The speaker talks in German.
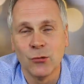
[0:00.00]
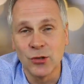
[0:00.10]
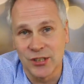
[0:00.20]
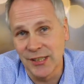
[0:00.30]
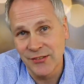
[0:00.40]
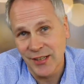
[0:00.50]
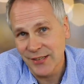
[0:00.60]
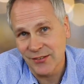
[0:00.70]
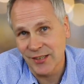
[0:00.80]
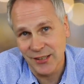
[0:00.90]
Gut,
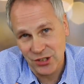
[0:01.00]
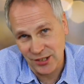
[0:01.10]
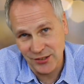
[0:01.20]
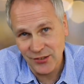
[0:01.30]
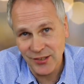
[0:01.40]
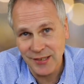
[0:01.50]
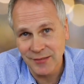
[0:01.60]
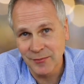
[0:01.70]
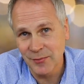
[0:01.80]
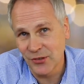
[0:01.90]
jenseits der
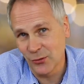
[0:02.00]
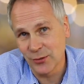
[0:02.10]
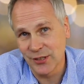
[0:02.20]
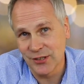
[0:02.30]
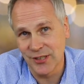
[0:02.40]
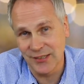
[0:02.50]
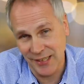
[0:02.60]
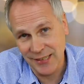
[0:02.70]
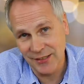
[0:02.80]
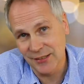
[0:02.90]
Statistiken bezüglich der
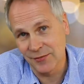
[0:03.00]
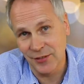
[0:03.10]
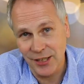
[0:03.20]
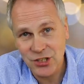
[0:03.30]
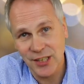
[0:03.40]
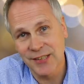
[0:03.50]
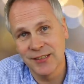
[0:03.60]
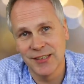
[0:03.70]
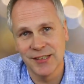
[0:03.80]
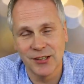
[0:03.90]
täglichen Fahrstrecke,
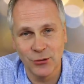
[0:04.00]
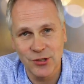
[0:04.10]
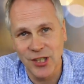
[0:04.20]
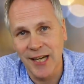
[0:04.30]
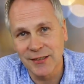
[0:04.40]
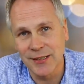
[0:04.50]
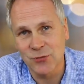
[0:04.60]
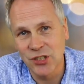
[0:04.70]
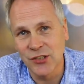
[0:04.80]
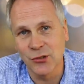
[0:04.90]
die jeder Deutsche eigentlich im
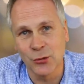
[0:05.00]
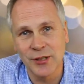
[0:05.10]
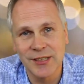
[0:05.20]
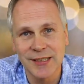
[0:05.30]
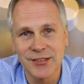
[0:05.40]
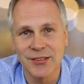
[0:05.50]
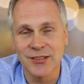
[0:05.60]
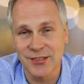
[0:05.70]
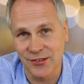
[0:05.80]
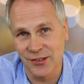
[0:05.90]
Schnitt zurücklegt,
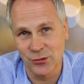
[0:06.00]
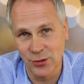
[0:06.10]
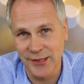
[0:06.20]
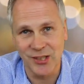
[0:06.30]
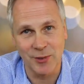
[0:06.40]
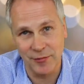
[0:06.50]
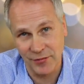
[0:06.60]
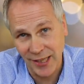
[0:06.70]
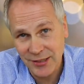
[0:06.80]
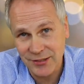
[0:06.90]
ist das natürlich erstmal
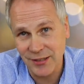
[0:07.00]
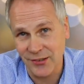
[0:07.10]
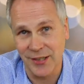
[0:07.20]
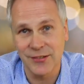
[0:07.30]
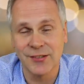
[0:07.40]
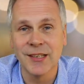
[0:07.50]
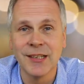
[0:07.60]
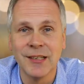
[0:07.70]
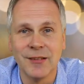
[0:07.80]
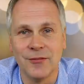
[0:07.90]
Fakt. Das heißt,
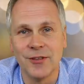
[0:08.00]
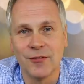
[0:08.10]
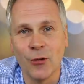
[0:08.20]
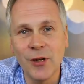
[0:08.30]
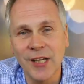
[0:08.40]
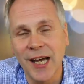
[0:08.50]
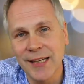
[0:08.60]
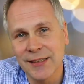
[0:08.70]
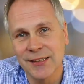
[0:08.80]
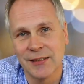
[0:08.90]
wir wollen
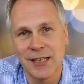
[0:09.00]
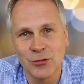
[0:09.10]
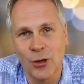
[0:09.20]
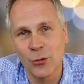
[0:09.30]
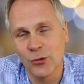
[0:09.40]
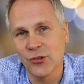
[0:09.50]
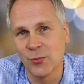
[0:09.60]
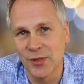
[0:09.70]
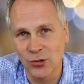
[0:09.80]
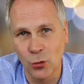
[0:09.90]
eigentlich Elektroautos
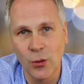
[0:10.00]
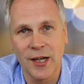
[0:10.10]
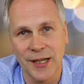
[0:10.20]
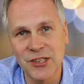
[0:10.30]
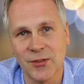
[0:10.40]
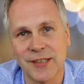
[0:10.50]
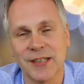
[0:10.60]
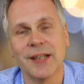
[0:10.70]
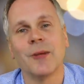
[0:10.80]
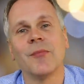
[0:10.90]
mit hoher
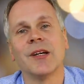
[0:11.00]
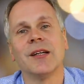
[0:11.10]
Reichweite haben.